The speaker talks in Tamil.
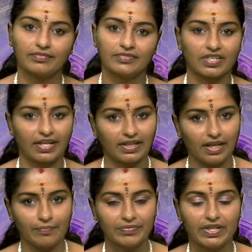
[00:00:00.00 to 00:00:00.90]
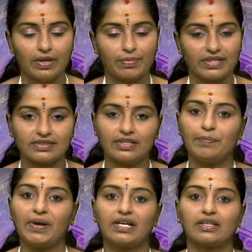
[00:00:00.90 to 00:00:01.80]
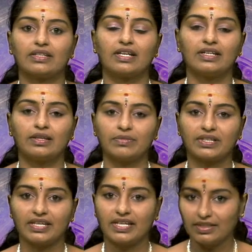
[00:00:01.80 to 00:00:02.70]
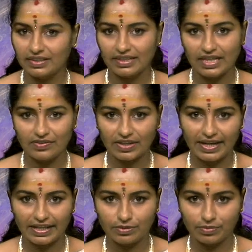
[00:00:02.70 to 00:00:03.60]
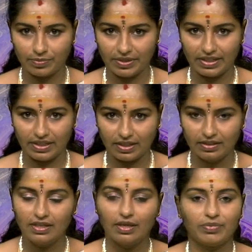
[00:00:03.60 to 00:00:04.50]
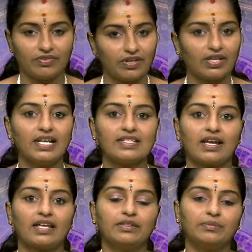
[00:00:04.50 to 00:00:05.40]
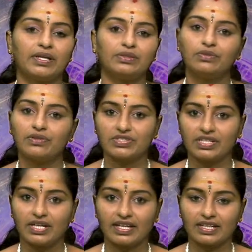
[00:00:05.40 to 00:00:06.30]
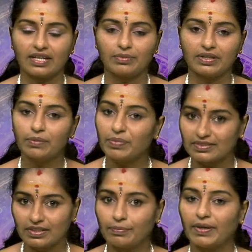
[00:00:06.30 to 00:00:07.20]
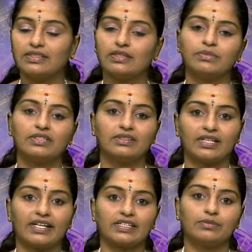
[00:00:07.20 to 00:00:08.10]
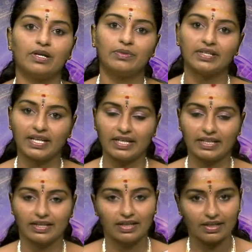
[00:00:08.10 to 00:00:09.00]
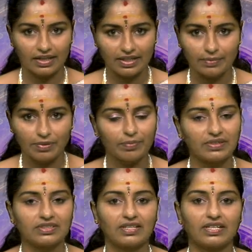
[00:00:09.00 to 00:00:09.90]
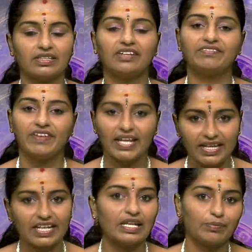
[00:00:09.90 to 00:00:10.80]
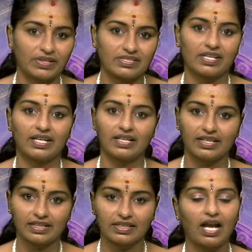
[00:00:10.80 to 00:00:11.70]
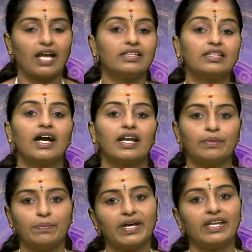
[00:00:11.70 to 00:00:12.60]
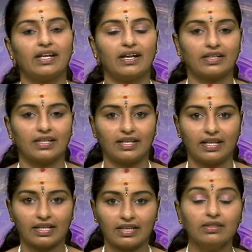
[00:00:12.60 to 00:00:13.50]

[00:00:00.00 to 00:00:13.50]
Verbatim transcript: சரிங்களா பிரசனம் பார்க்கறதுனால நமக்கு என்ன தெளிவு கிடைக்கும் அப்படின்னா இப்போ இவ்வளோ நாள் ஜாதகம் பார்த்து ஒரு விஷயம் நடக்கல அப்படின்னா பிரசனம் பார்த்தா மட்டும் நடக்குமா அப்படின்னு கேட்டிங்கன்னா கண்டிப்பாக பிரசன ரீதியாக வேறு என்ன பிரச்சனைகள் இருக்குது அதுக்கான பரிகாரங்கள் என்ன